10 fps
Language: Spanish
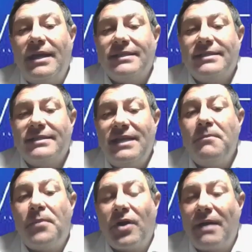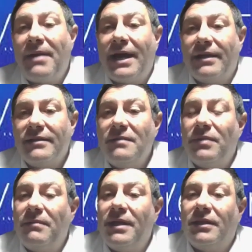es, sin programar,
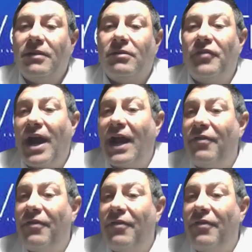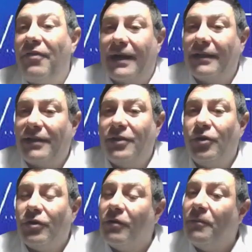simplemente con drag and drop,
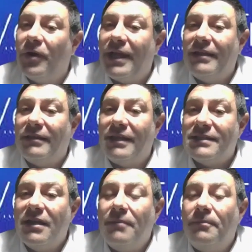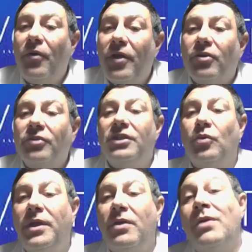arrastrando componentes, poder
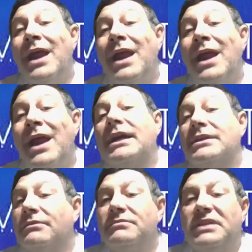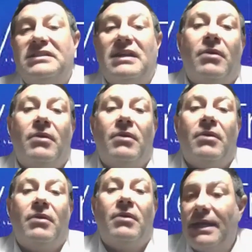constituir una aplicación, ya sea
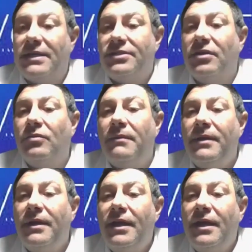móvil, una aplicación web,